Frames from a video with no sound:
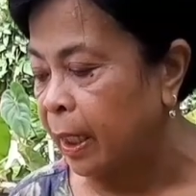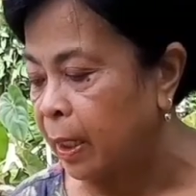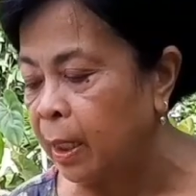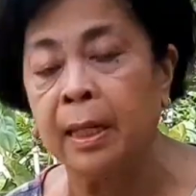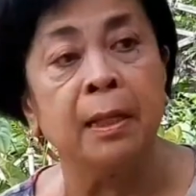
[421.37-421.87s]

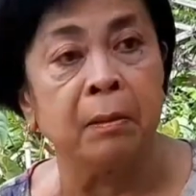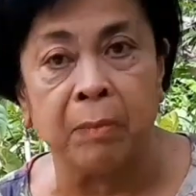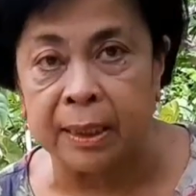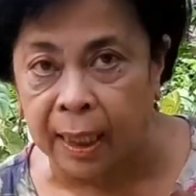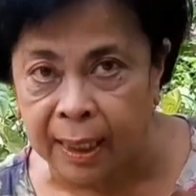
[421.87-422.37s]
cardinal,
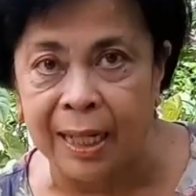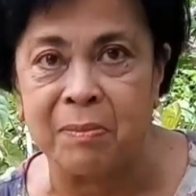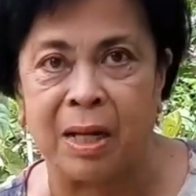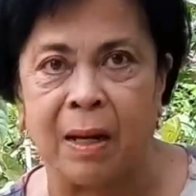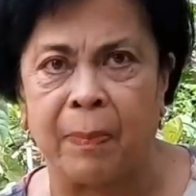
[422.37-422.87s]

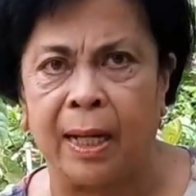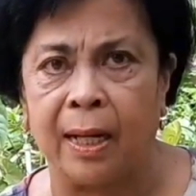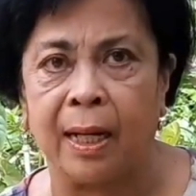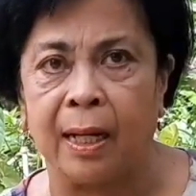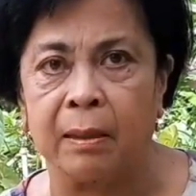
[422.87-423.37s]
matagal mga
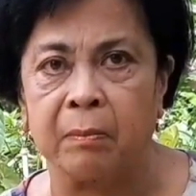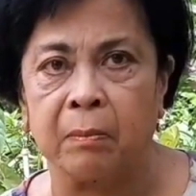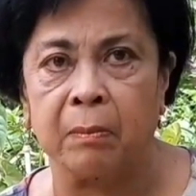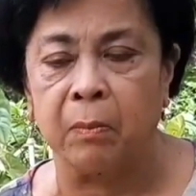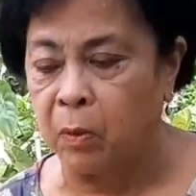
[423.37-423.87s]
palangga
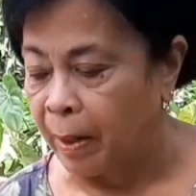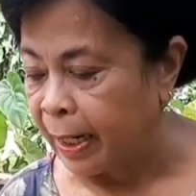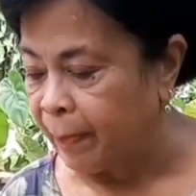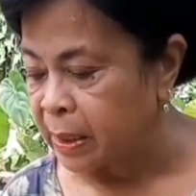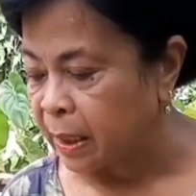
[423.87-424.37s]

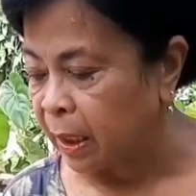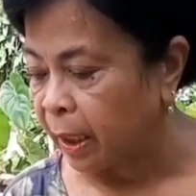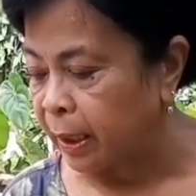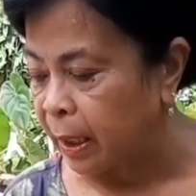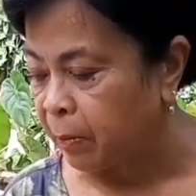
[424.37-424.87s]
lumalabas
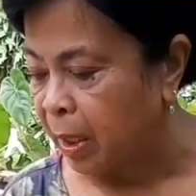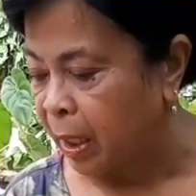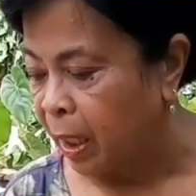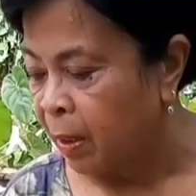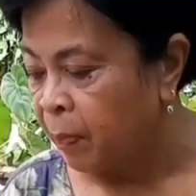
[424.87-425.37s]
ang kanilang
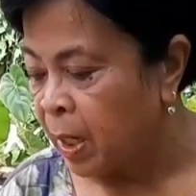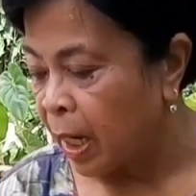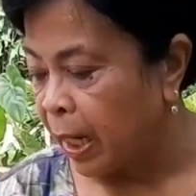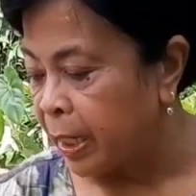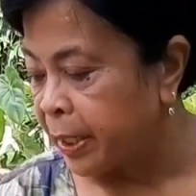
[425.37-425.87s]
mga
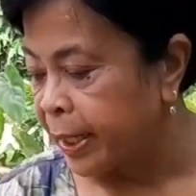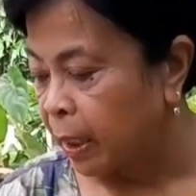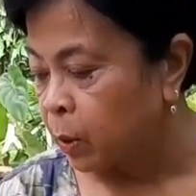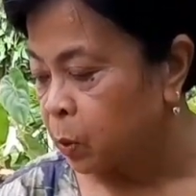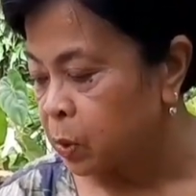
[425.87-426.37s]

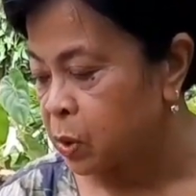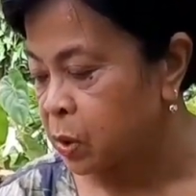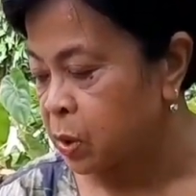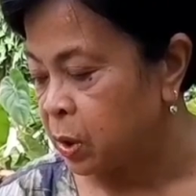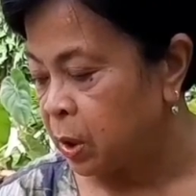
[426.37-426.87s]
aerial roots.